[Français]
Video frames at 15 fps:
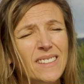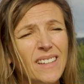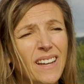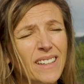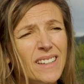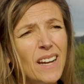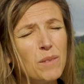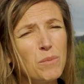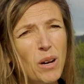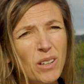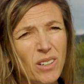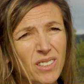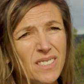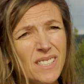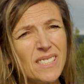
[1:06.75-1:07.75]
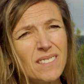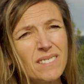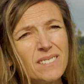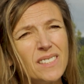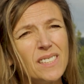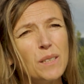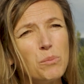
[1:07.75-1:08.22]
Il y a également un
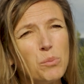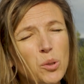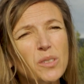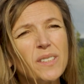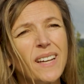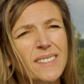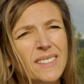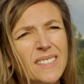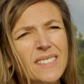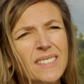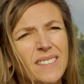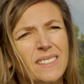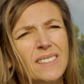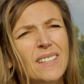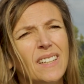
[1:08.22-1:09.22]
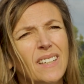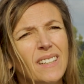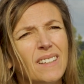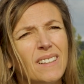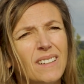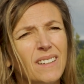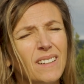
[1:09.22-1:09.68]
sentier botanique
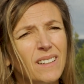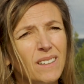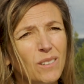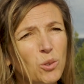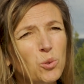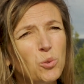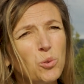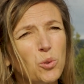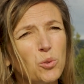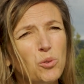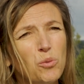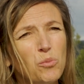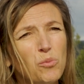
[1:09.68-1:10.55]
euh, autour du